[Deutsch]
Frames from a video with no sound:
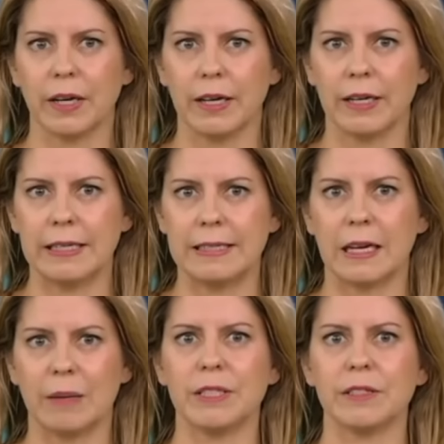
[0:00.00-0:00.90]
Nach einer
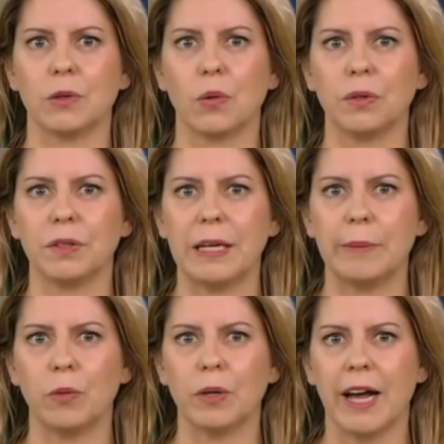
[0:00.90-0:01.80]

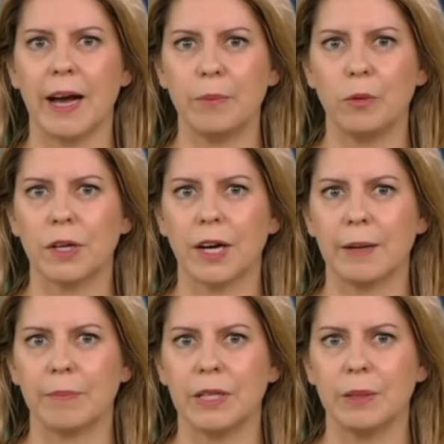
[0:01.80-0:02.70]
Islamistenkundgebung in Hamburg
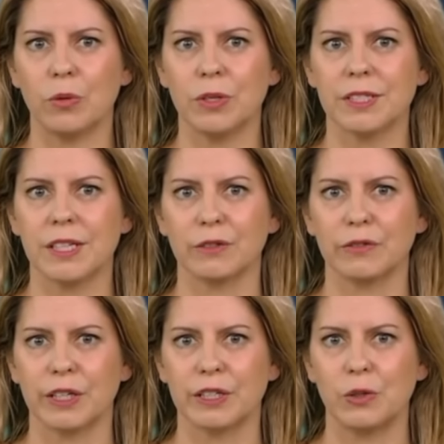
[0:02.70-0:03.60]
haben die
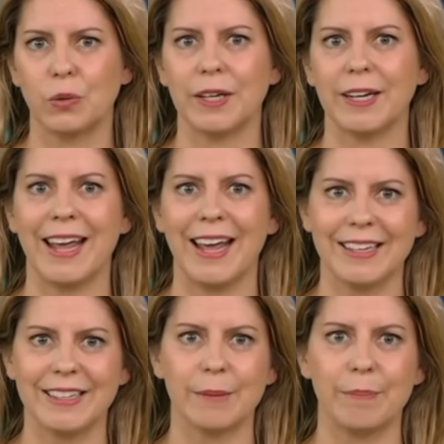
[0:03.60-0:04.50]
Bundestagsfraktionen
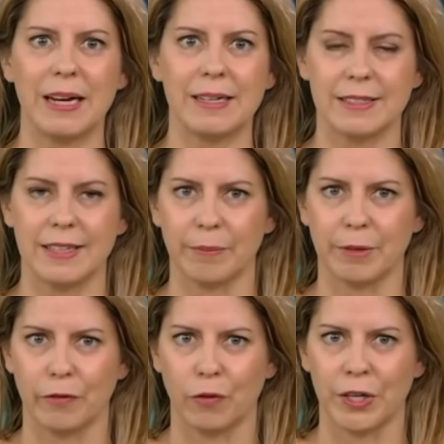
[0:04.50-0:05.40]
härtere
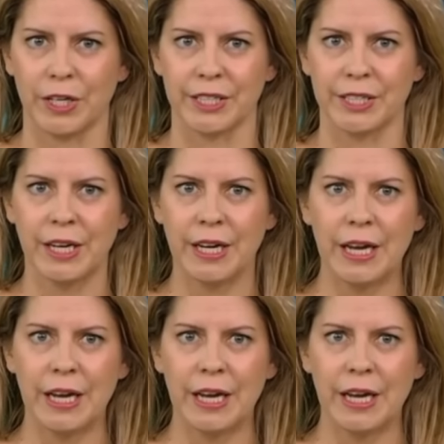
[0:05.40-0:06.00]
Maßnahmen gefordert.